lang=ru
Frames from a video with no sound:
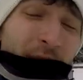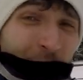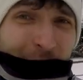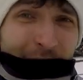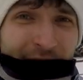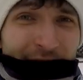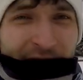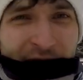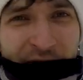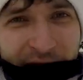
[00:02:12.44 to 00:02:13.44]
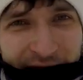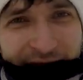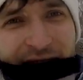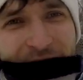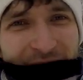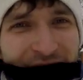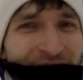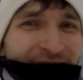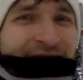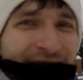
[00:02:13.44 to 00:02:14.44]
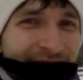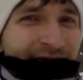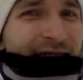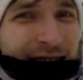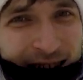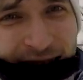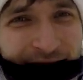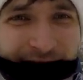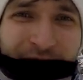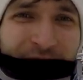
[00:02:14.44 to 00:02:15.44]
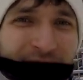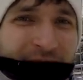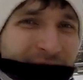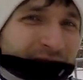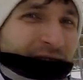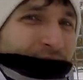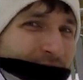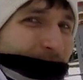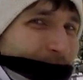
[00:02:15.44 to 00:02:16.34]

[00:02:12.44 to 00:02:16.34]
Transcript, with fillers: могу сказать? День отдыха, я пошел отдыхать. Увидимся завтра.